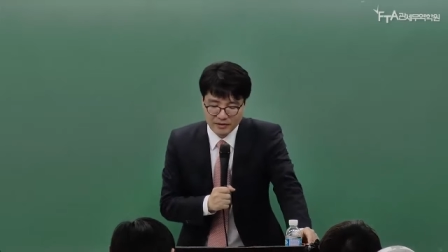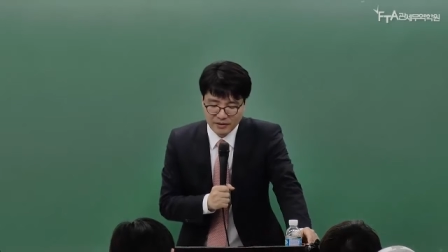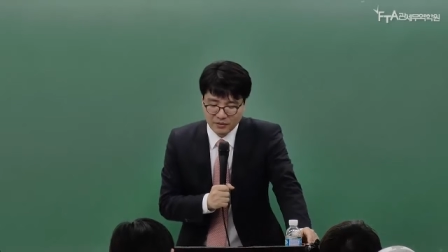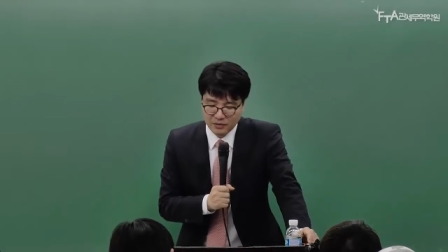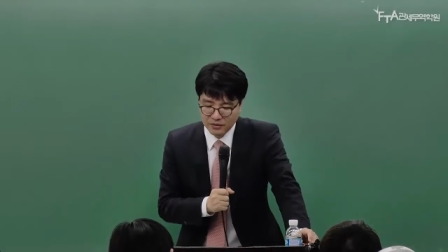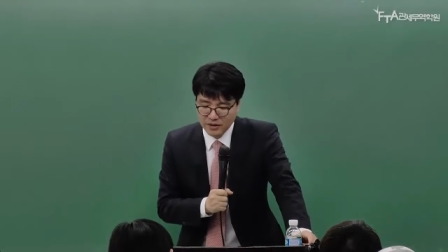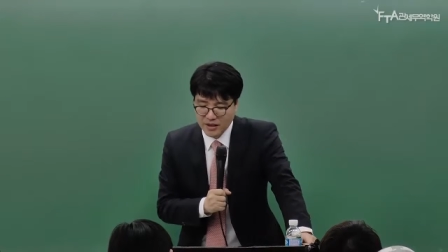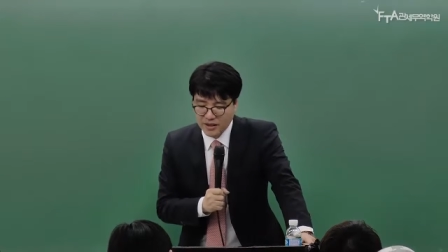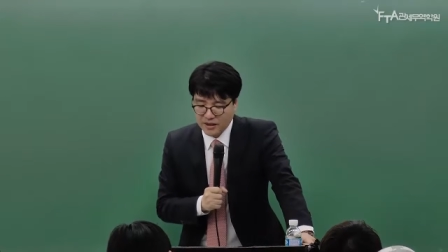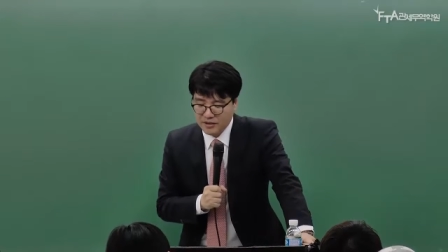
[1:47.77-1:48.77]
그리고
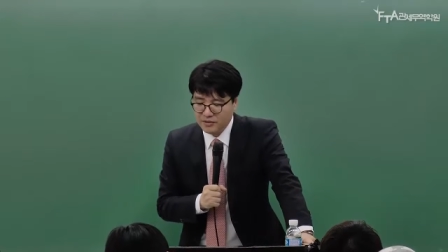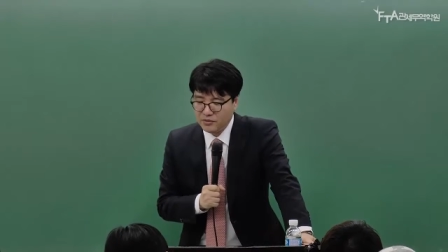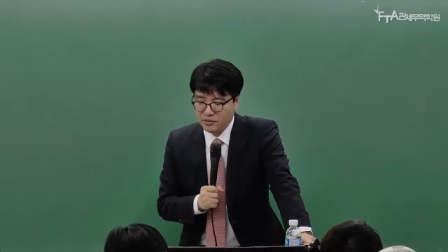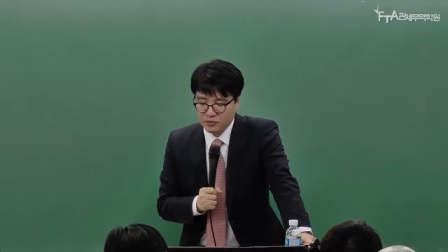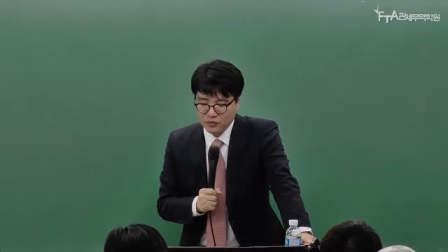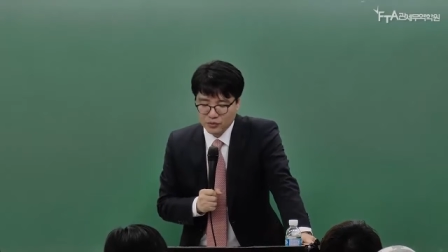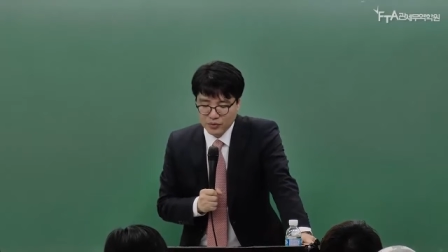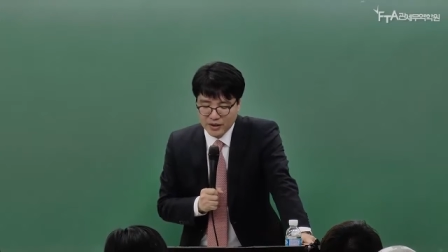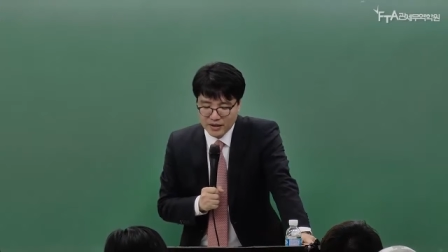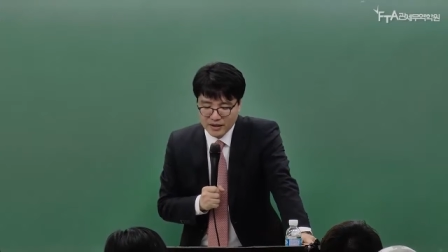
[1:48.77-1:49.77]
이런
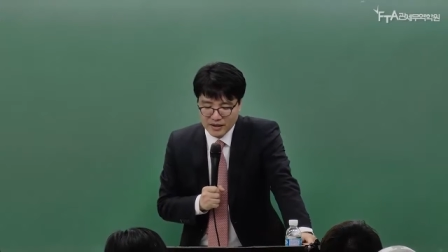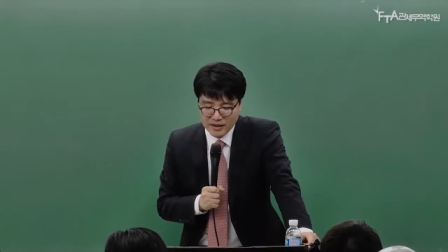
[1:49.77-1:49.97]
종류의